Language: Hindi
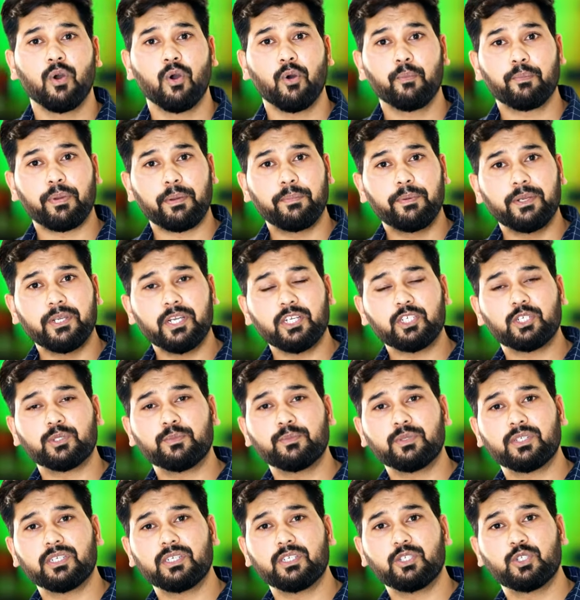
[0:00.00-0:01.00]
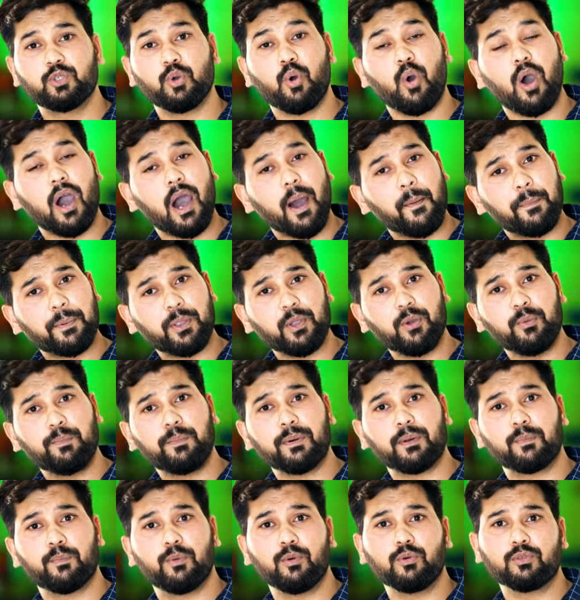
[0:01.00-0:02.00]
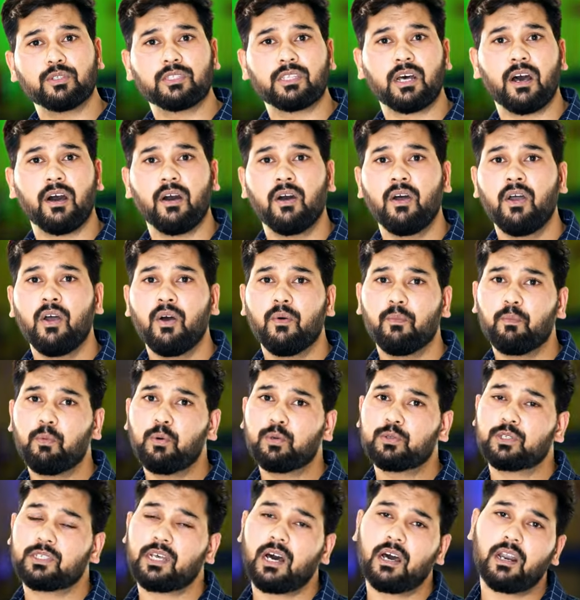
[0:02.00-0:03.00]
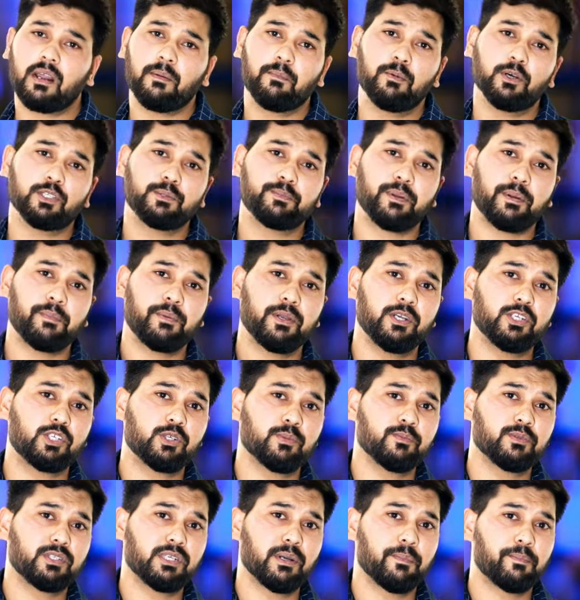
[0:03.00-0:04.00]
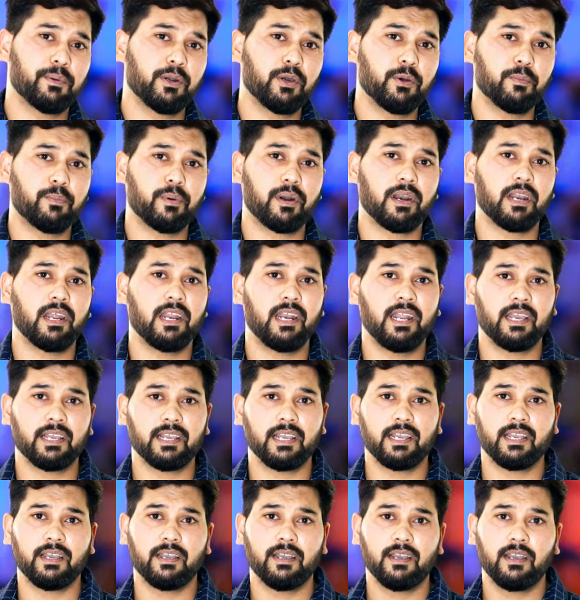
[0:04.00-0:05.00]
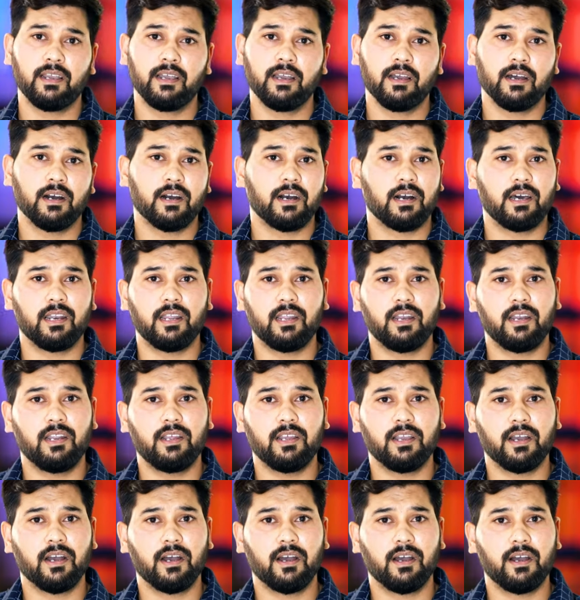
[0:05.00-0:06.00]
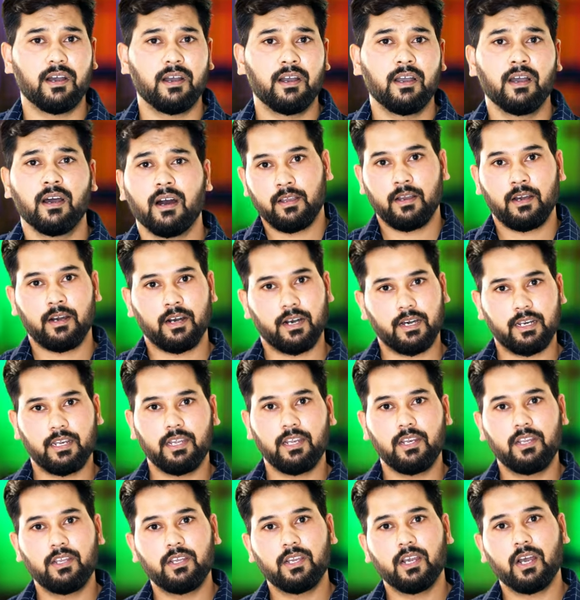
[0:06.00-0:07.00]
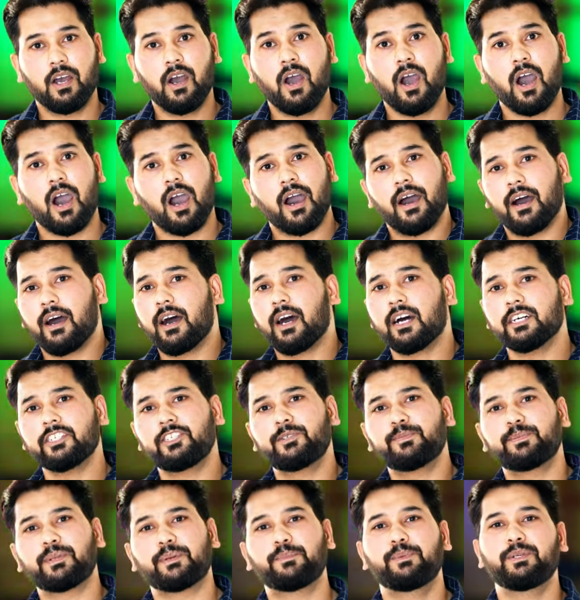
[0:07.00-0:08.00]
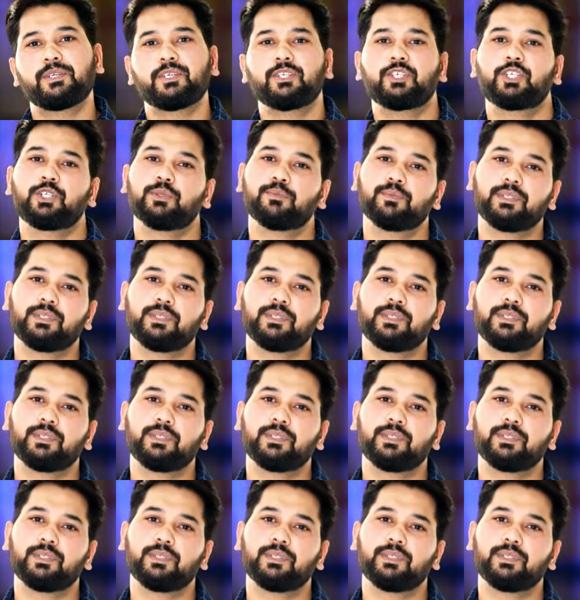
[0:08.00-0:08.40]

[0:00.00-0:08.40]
प्रभु यीशु मसीह जो आपके ऊपर बोझ था वो सारा बोझ प्रभु यीशु मसीह अपने ऊपर ले लेंगे हाल लिया हाल लिया आज प्रभु यीशु